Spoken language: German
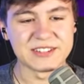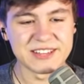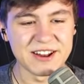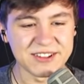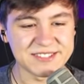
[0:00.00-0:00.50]
Wir
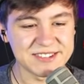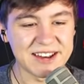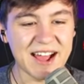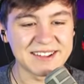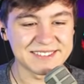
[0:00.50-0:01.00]
sind noch zu
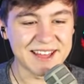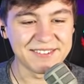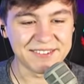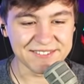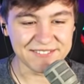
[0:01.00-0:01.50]

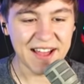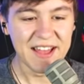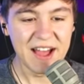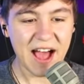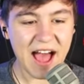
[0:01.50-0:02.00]
langsam. Guck mal.
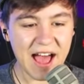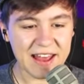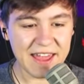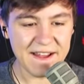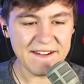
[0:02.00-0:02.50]

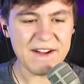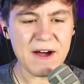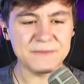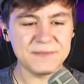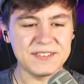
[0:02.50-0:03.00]
Alle, op!